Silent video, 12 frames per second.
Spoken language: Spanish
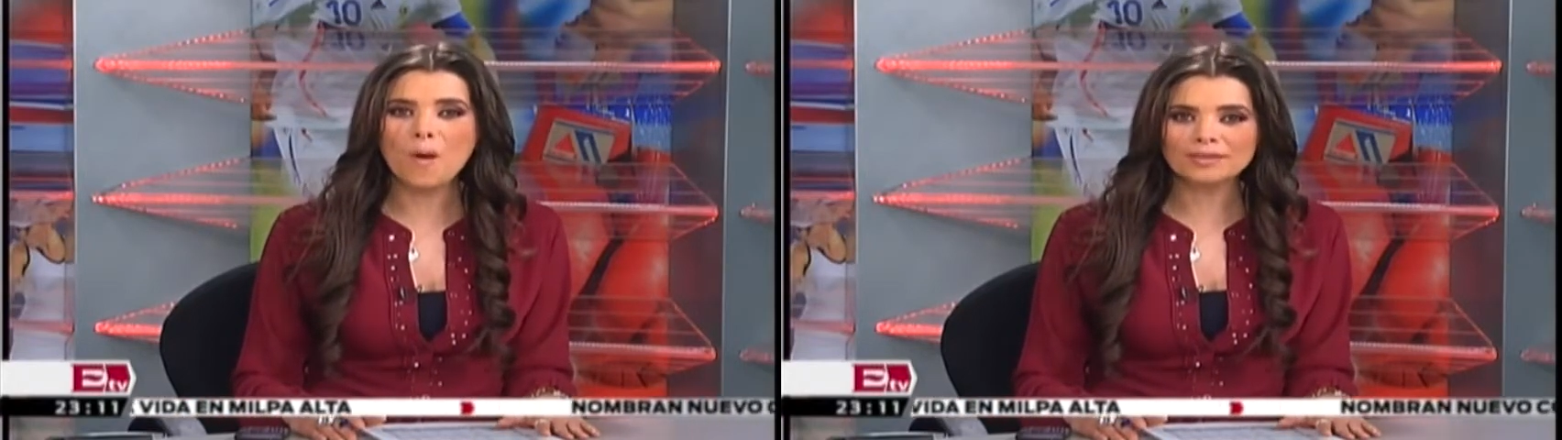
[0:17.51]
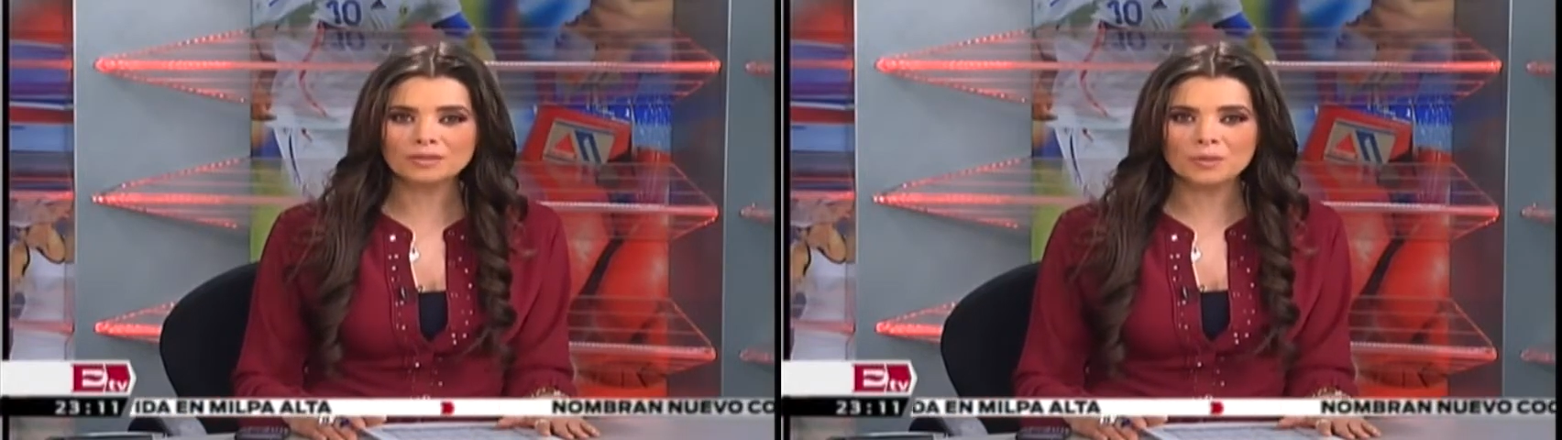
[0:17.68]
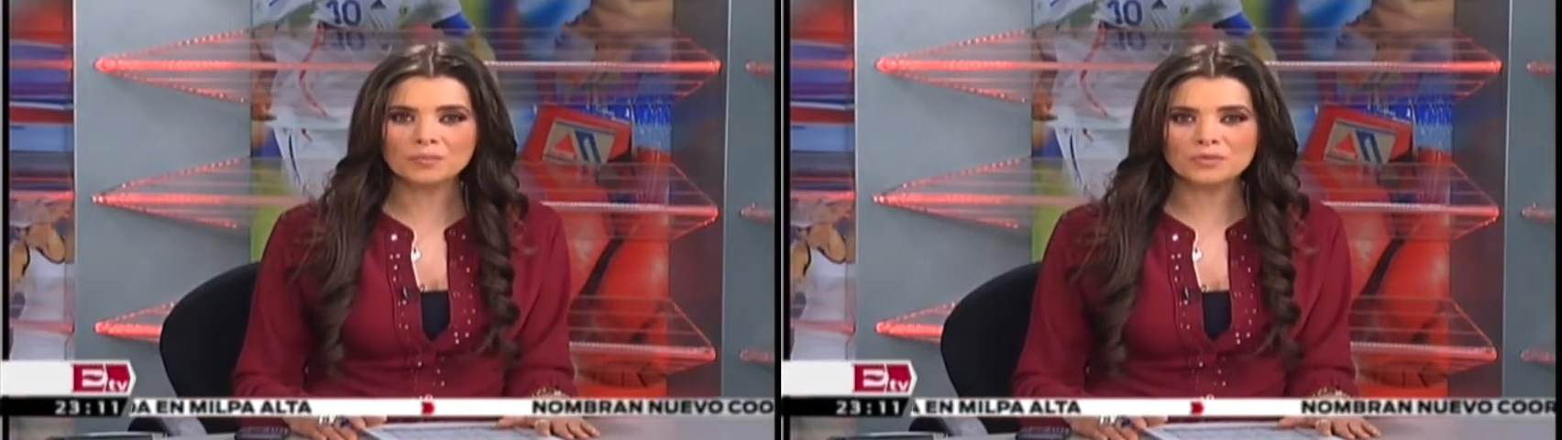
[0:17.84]

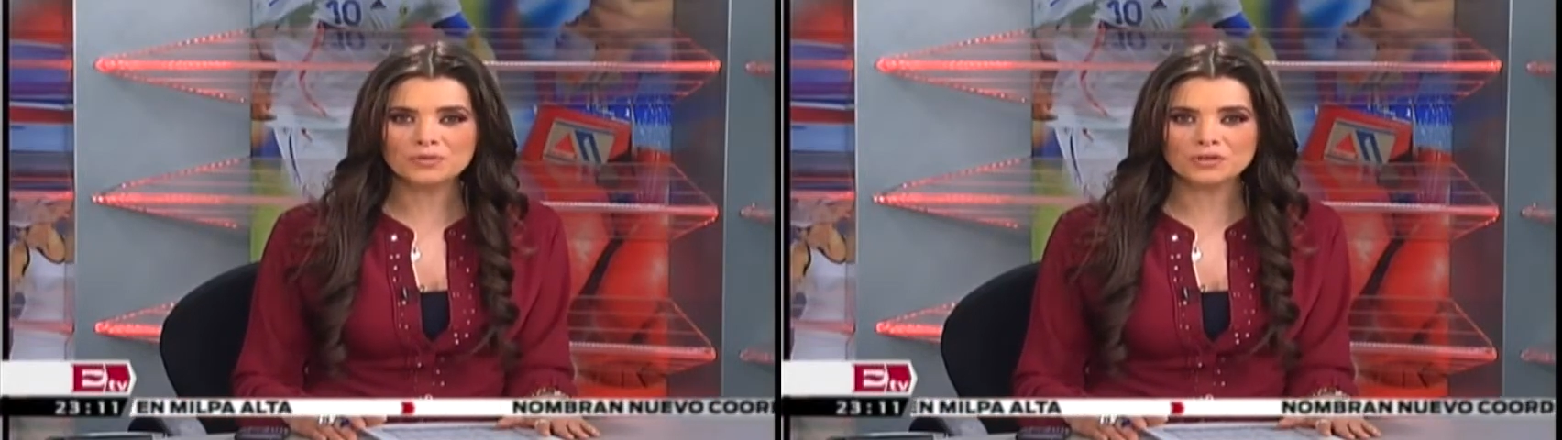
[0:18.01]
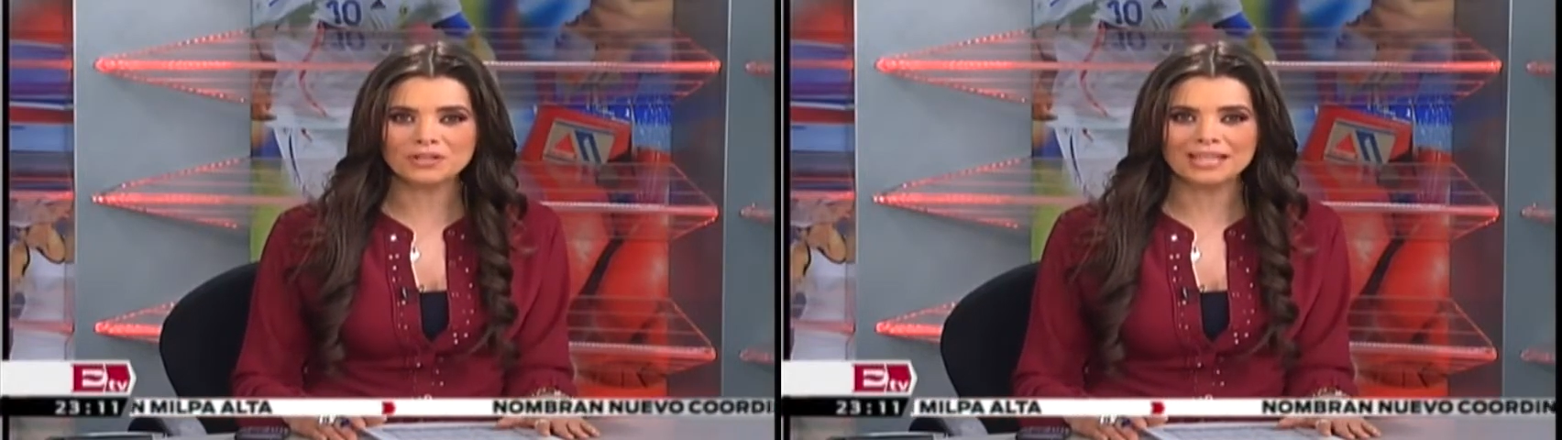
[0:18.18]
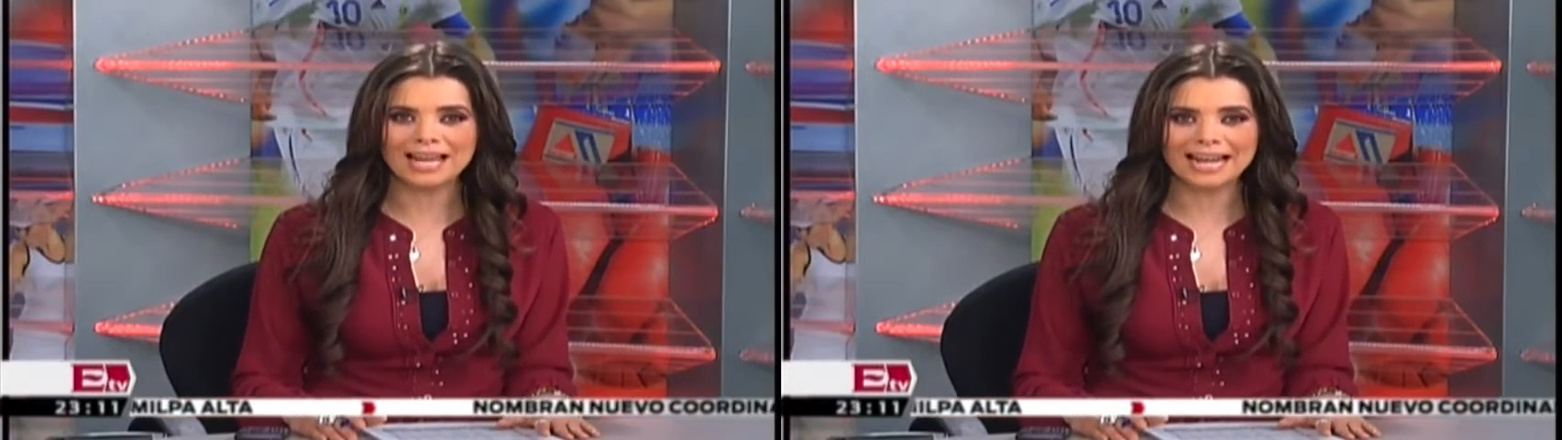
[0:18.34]
cuatro
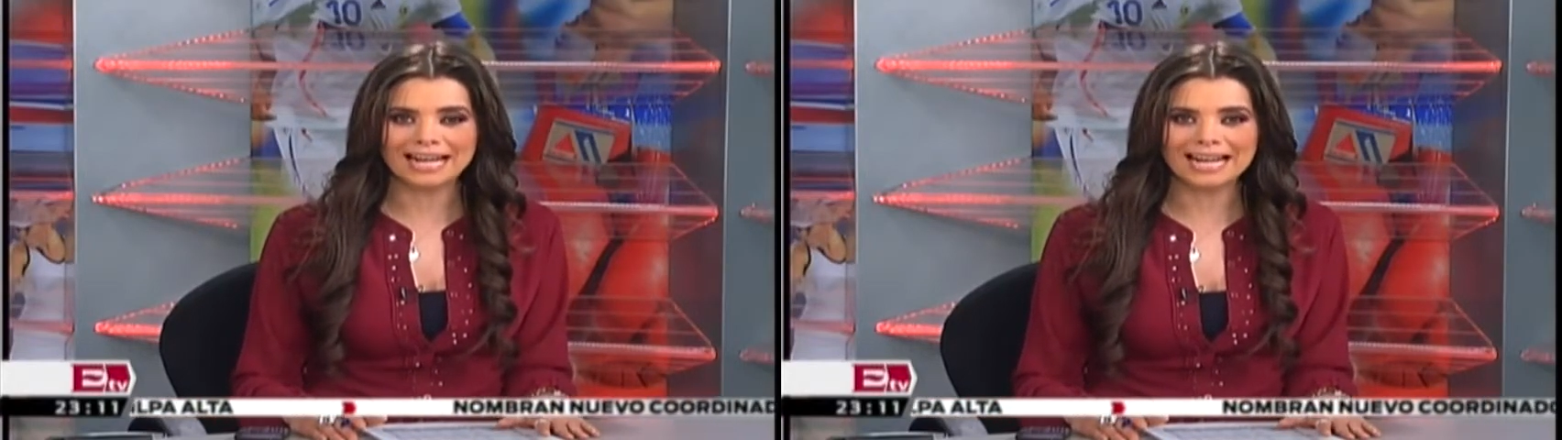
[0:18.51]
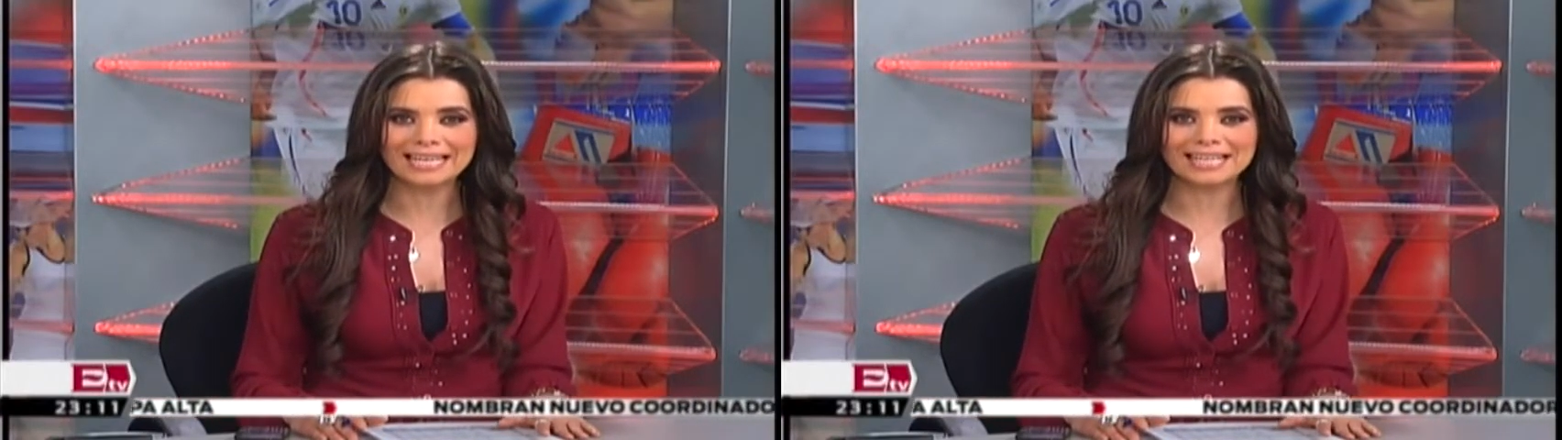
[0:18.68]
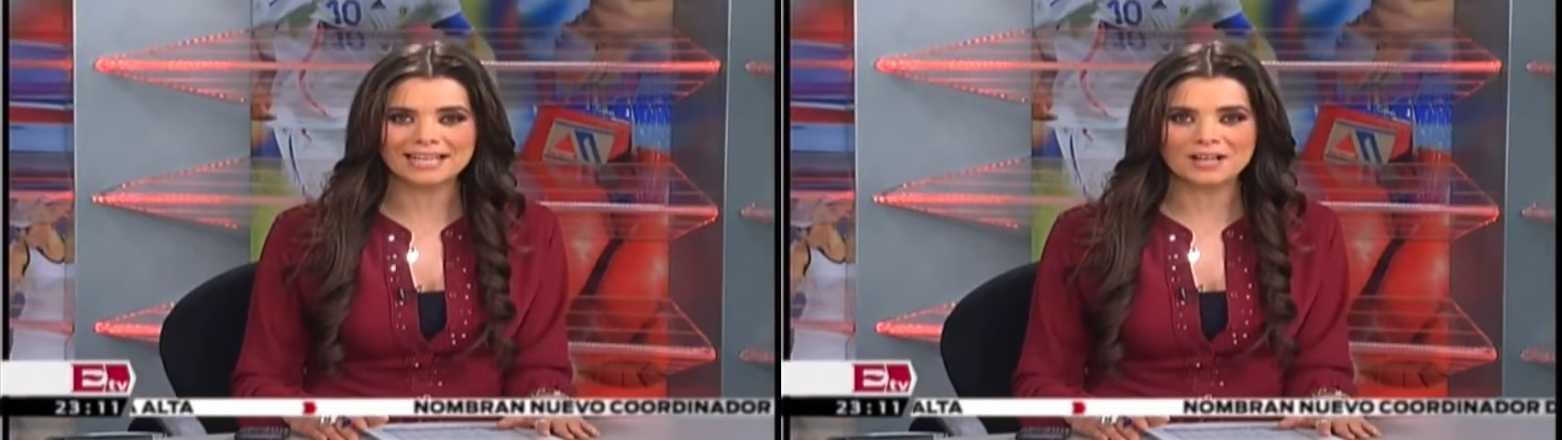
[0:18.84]
puntos en el
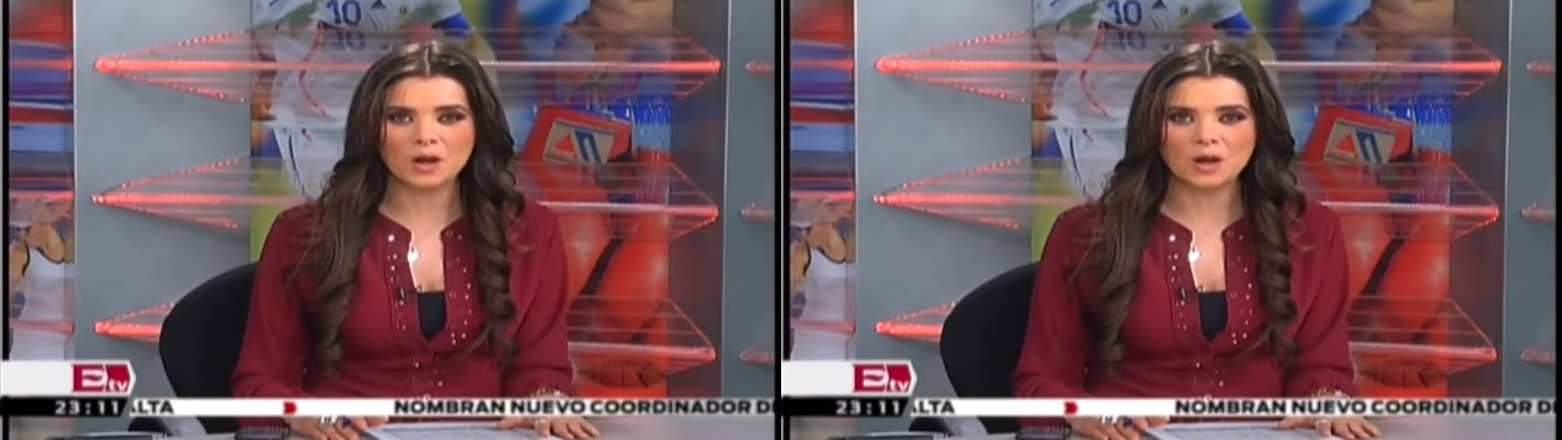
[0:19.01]
arranque del